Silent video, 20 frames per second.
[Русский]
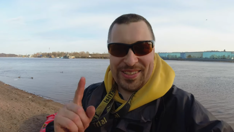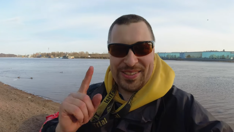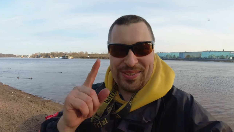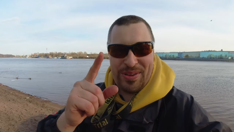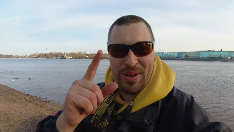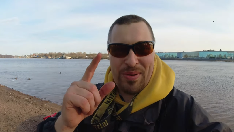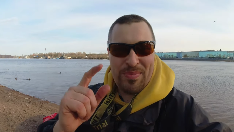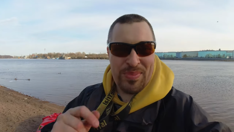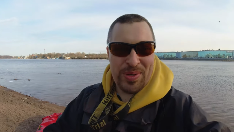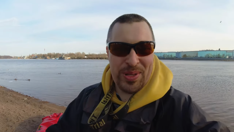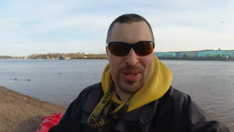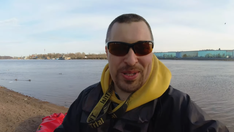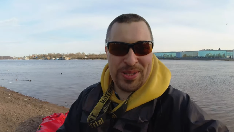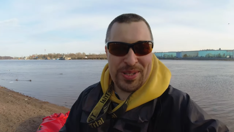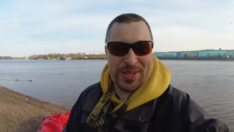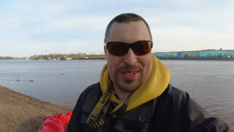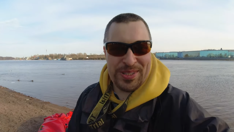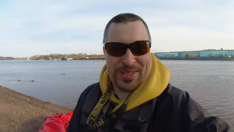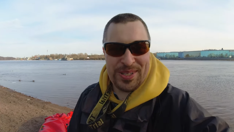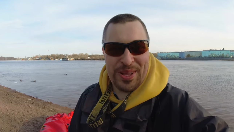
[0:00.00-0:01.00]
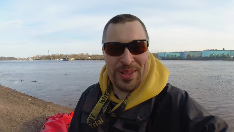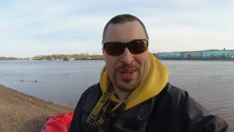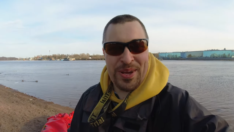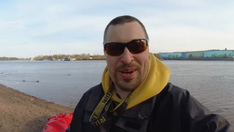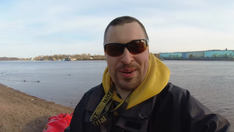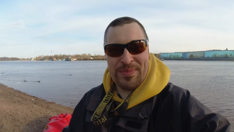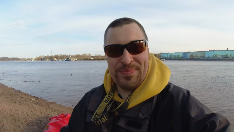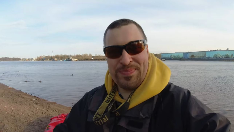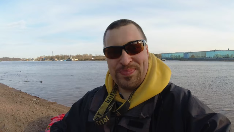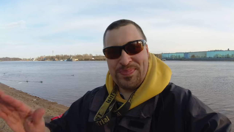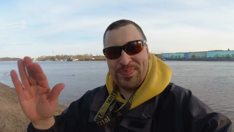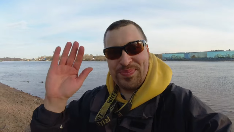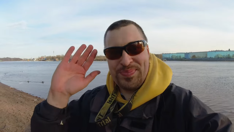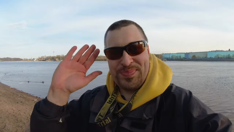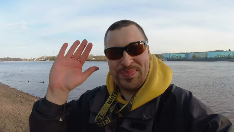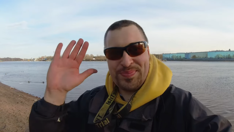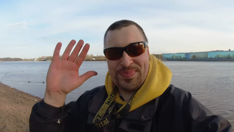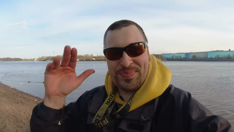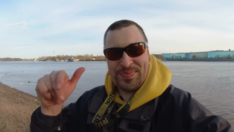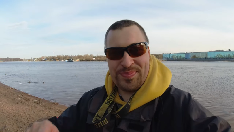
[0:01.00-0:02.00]
С вами был Андрей Сонар.
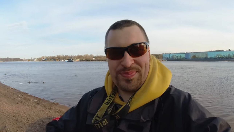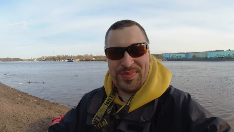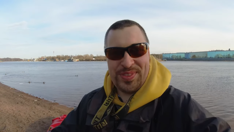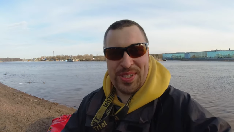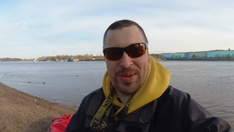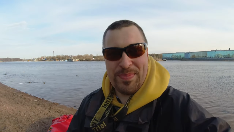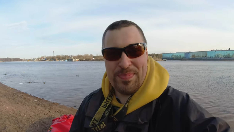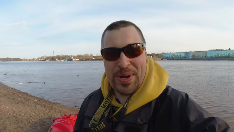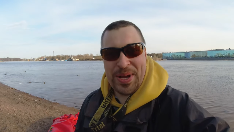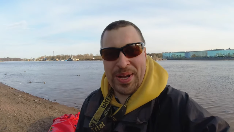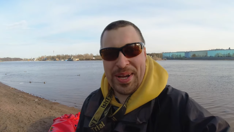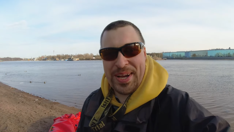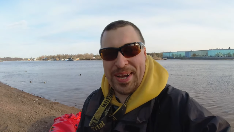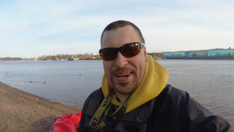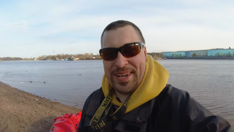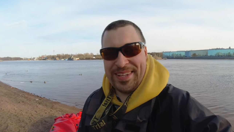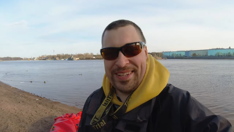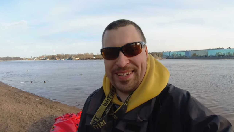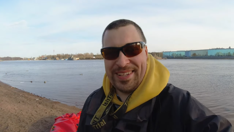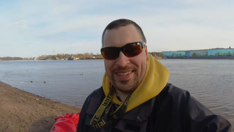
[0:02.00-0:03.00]
Всем пока!